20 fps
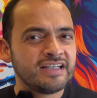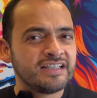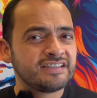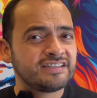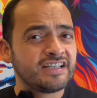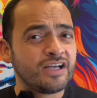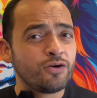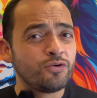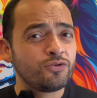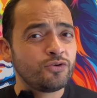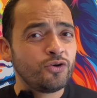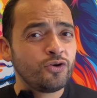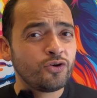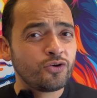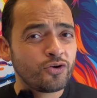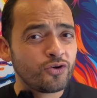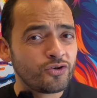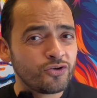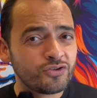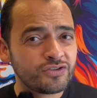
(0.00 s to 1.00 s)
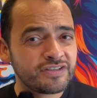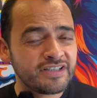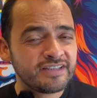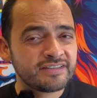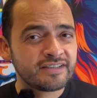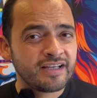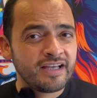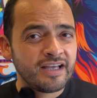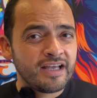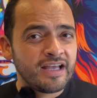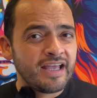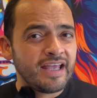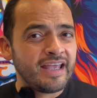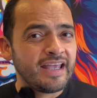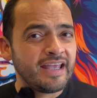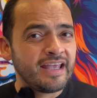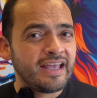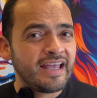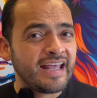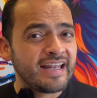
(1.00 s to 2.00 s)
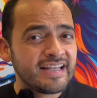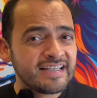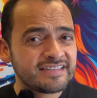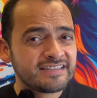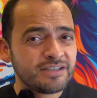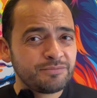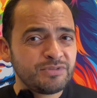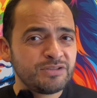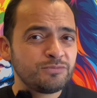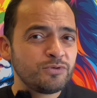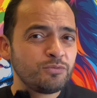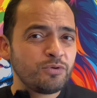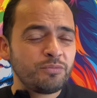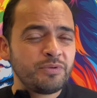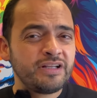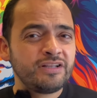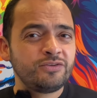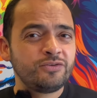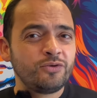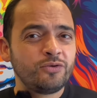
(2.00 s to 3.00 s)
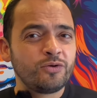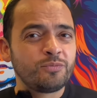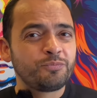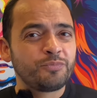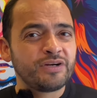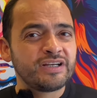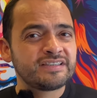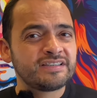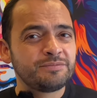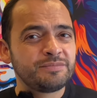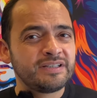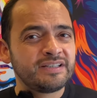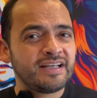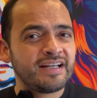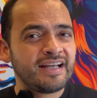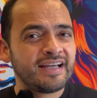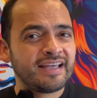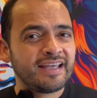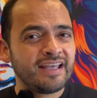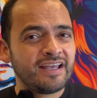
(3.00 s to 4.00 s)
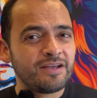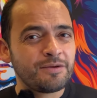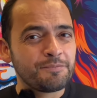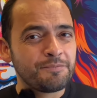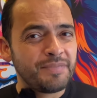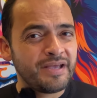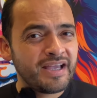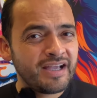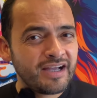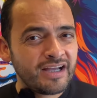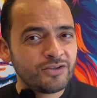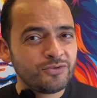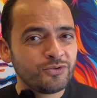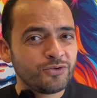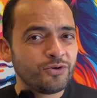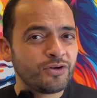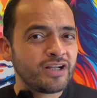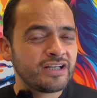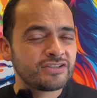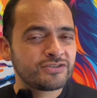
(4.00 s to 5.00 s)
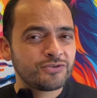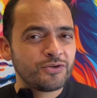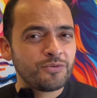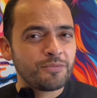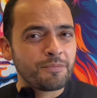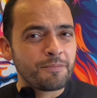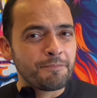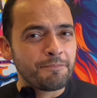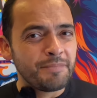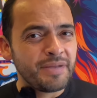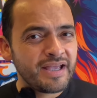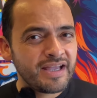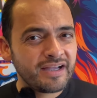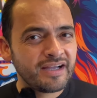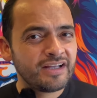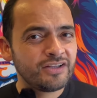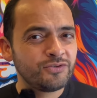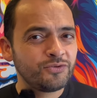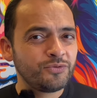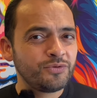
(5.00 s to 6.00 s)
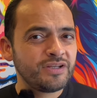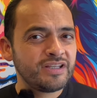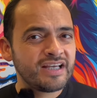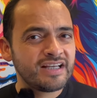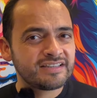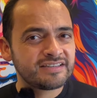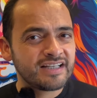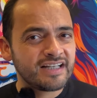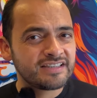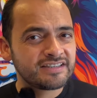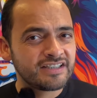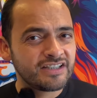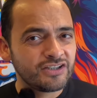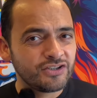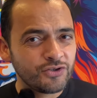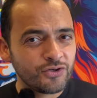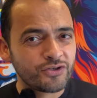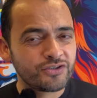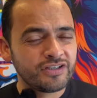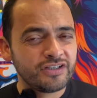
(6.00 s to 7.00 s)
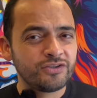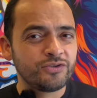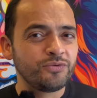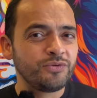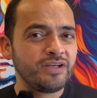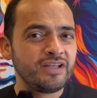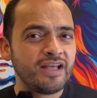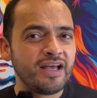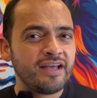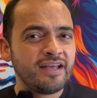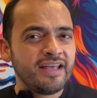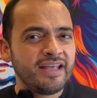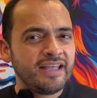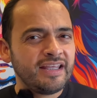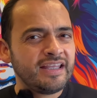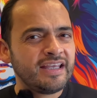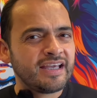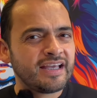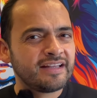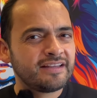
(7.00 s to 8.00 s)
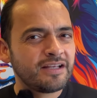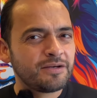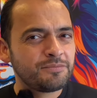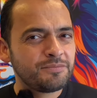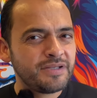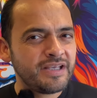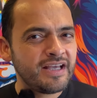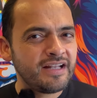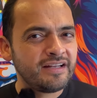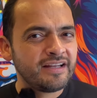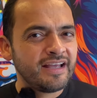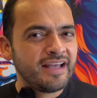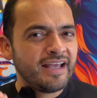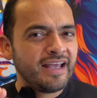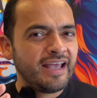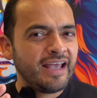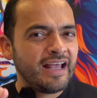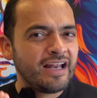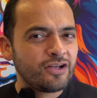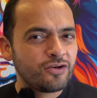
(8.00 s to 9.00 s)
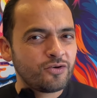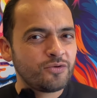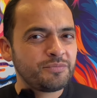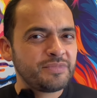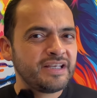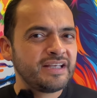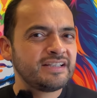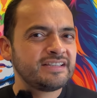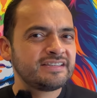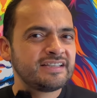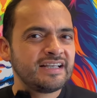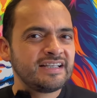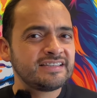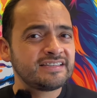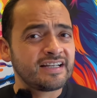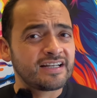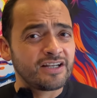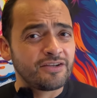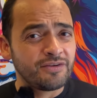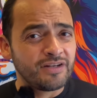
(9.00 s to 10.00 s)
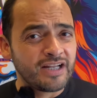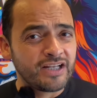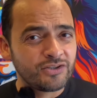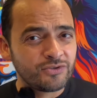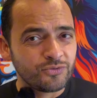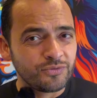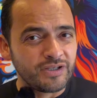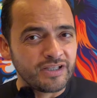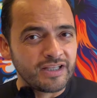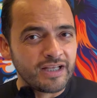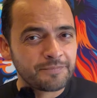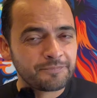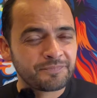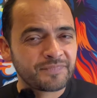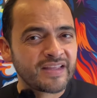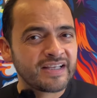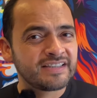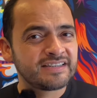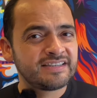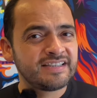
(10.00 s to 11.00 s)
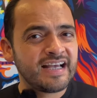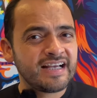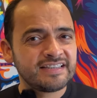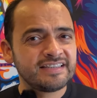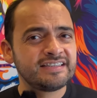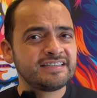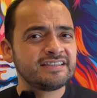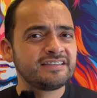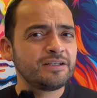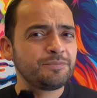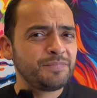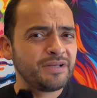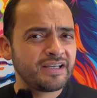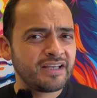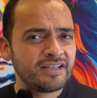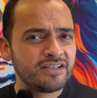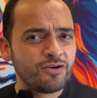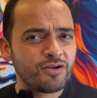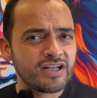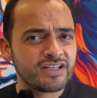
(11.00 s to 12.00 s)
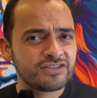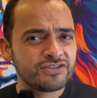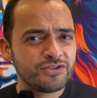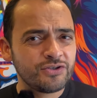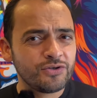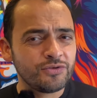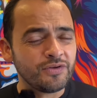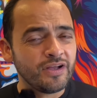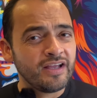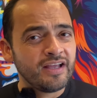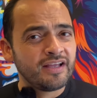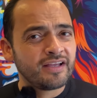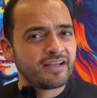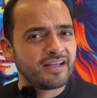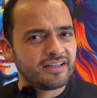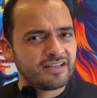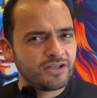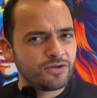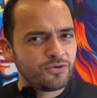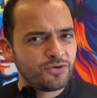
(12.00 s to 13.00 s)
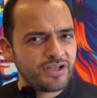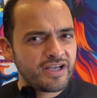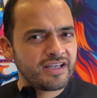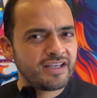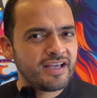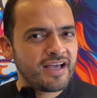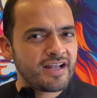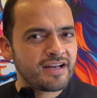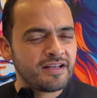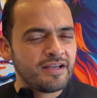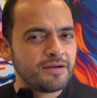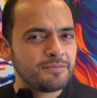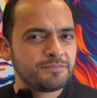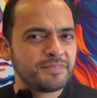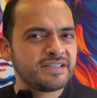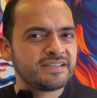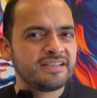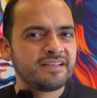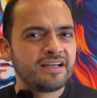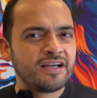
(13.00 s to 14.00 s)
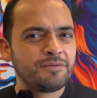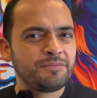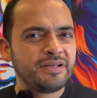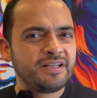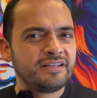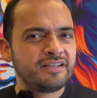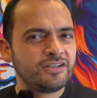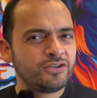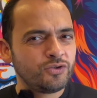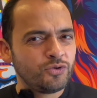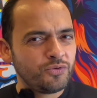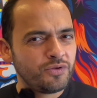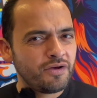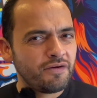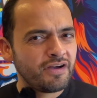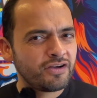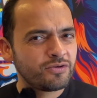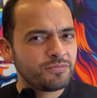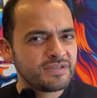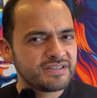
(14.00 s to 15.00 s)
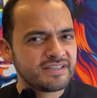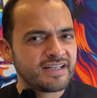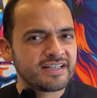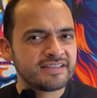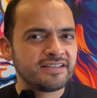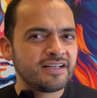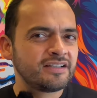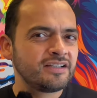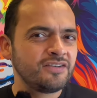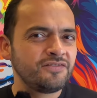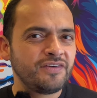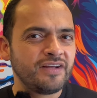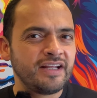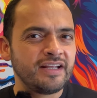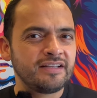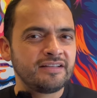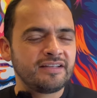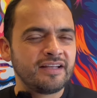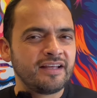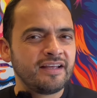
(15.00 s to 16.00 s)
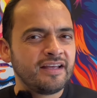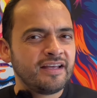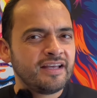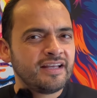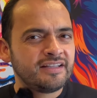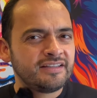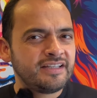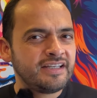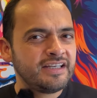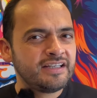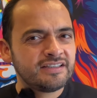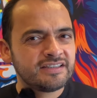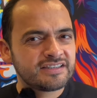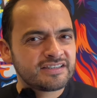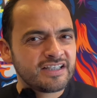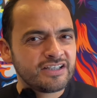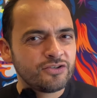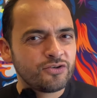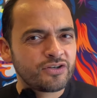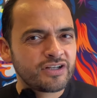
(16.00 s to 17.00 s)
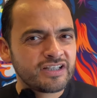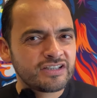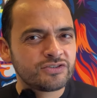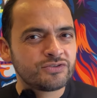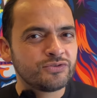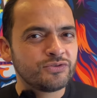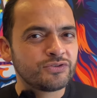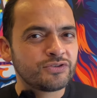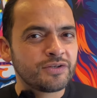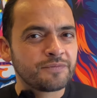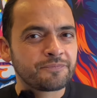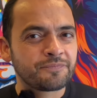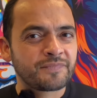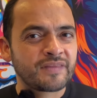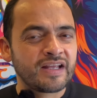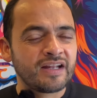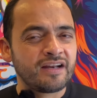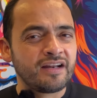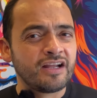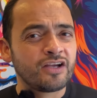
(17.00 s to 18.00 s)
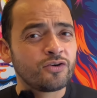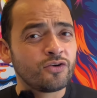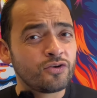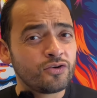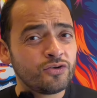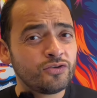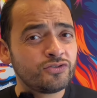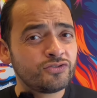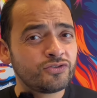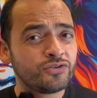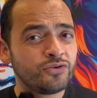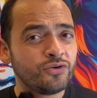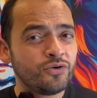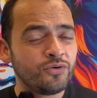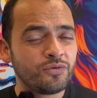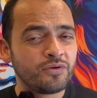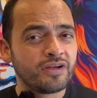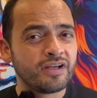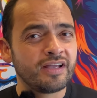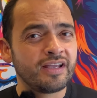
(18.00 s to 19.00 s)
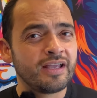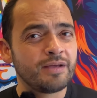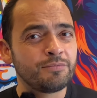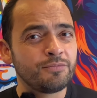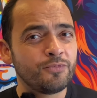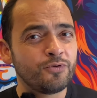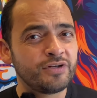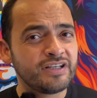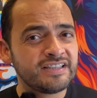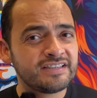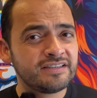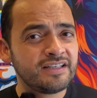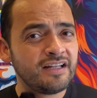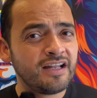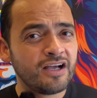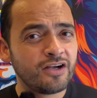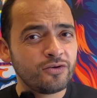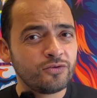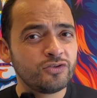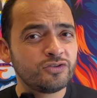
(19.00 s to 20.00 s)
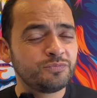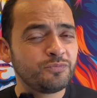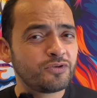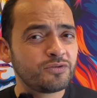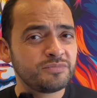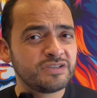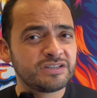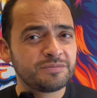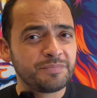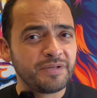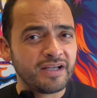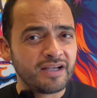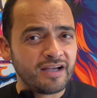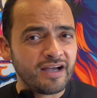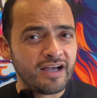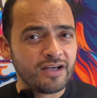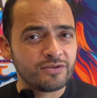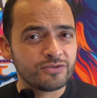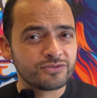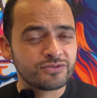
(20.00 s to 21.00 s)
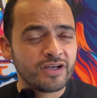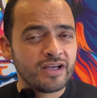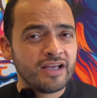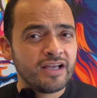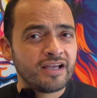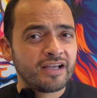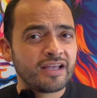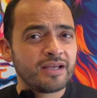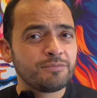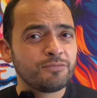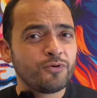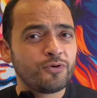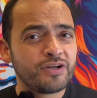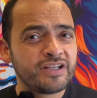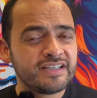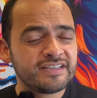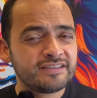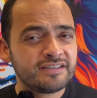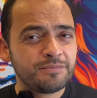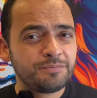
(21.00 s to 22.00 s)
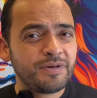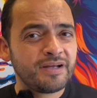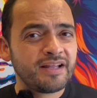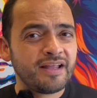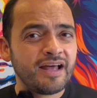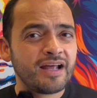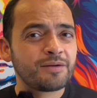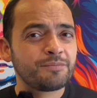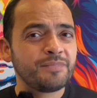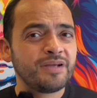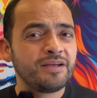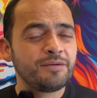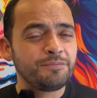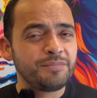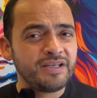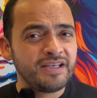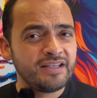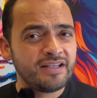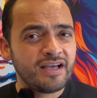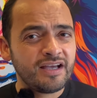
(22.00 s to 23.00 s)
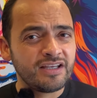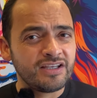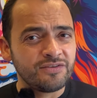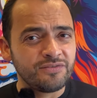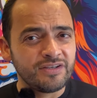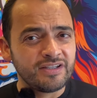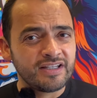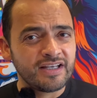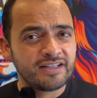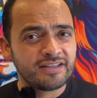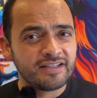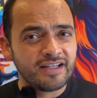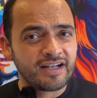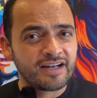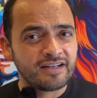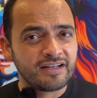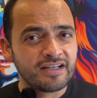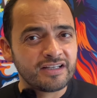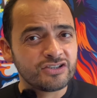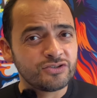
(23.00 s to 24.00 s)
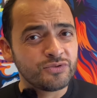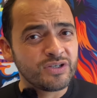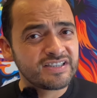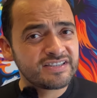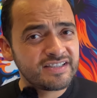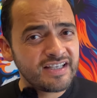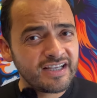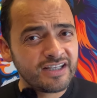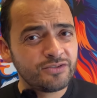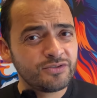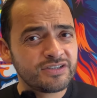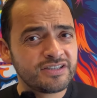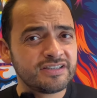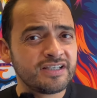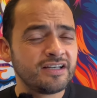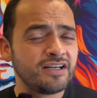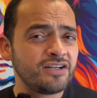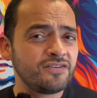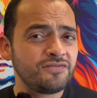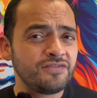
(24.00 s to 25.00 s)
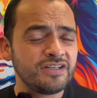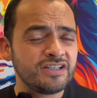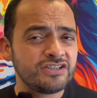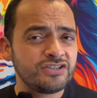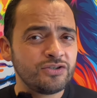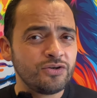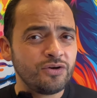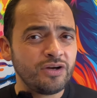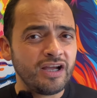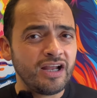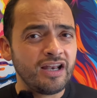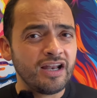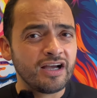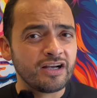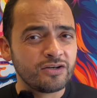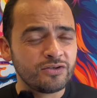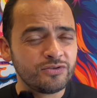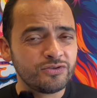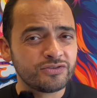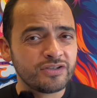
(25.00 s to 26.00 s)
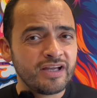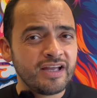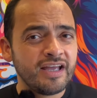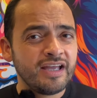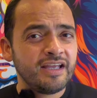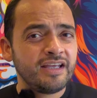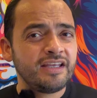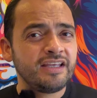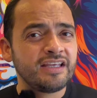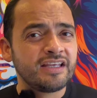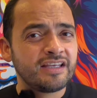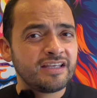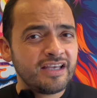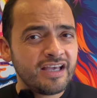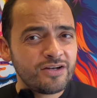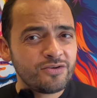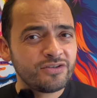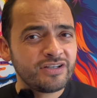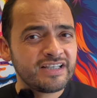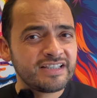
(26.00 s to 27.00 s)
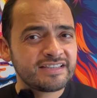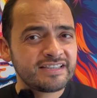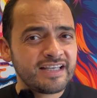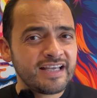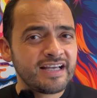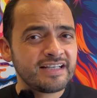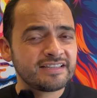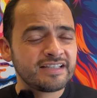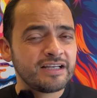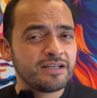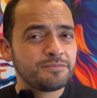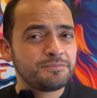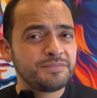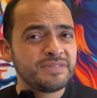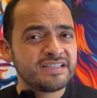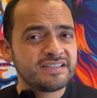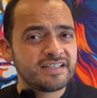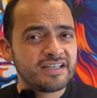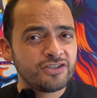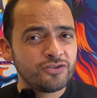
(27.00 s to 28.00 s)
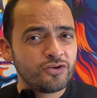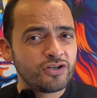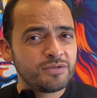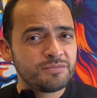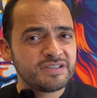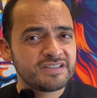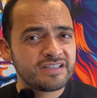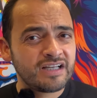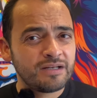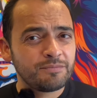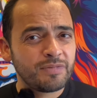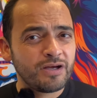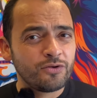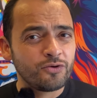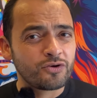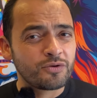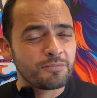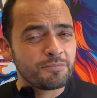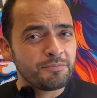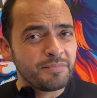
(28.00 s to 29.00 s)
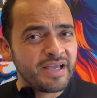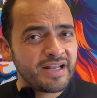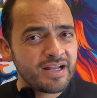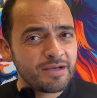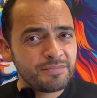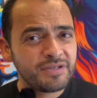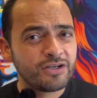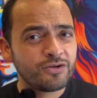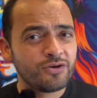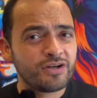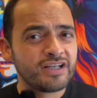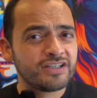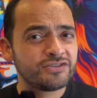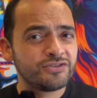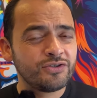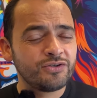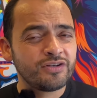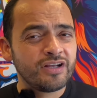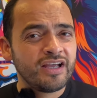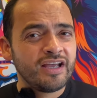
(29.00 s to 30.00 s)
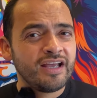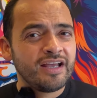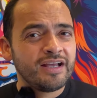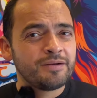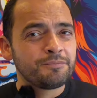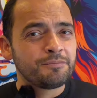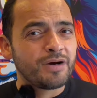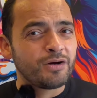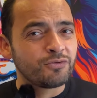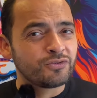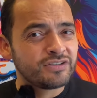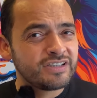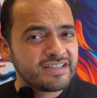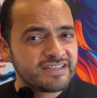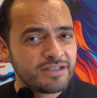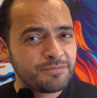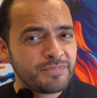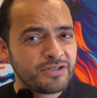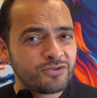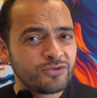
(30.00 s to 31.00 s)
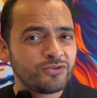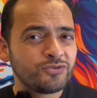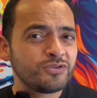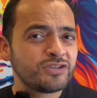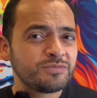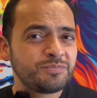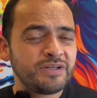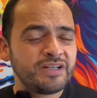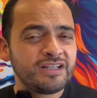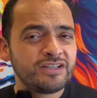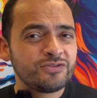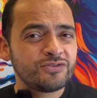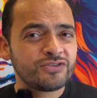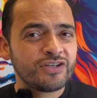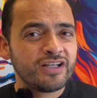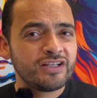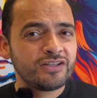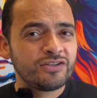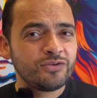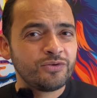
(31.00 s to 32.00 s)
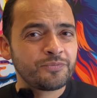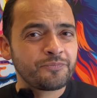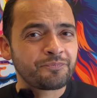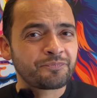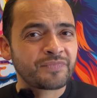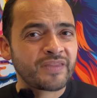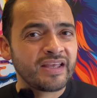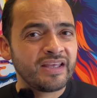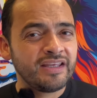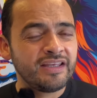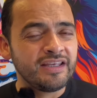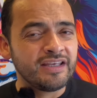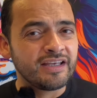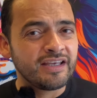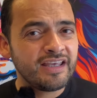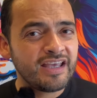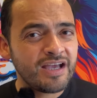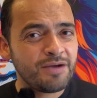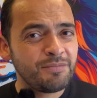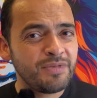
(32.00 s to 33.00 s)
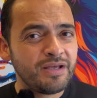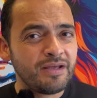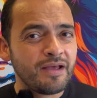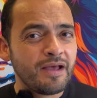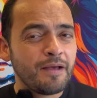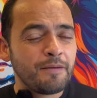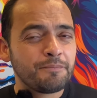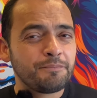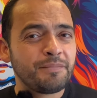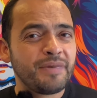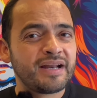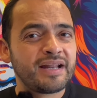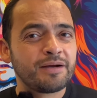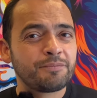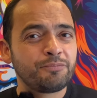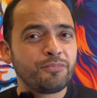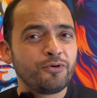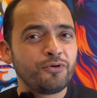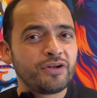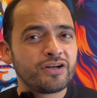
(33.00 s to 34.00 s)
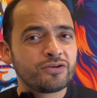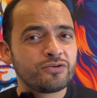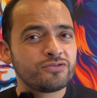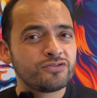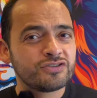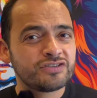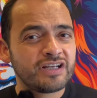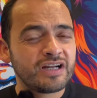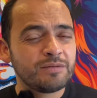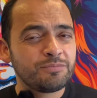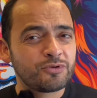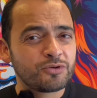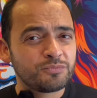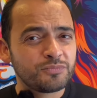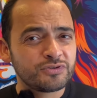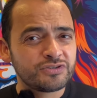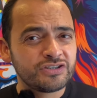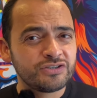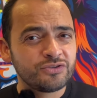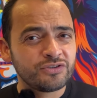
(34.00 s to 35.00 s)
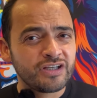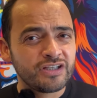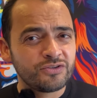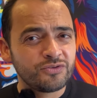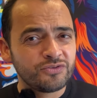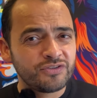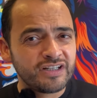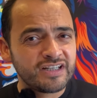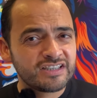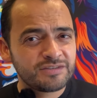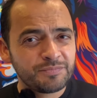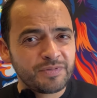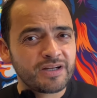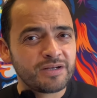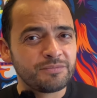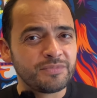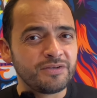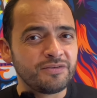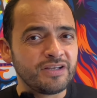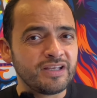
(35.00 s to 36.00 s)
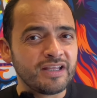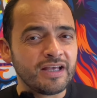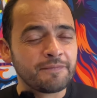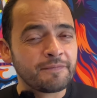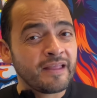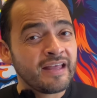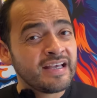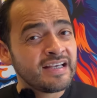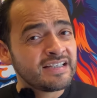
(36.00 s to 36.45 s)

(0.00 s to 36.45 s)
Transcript: Si aún no lo conoces, eh, en este mismo momento lo puedes invitar a que venga tu corazón, venga tu vida, sea el Señor de tu vida y que también Él comience y se revele a tu vida. Si haces esta pequeña oración que te voy a guiar, básicamente tu vida va a comenzar a ser diferente. Di, Señor Jesús, reconozco que moriste en la cruz por mis pecados, que moriste para darme vida y vida eterna. Yo acepto ese sacrificio en la cruz y quiero que seas mi Señor y mi Salvador. Ven a mi corazón bautízame con tu Espíritu Santo y guíame para poder conocer el propósito que tú tienes para mi vida.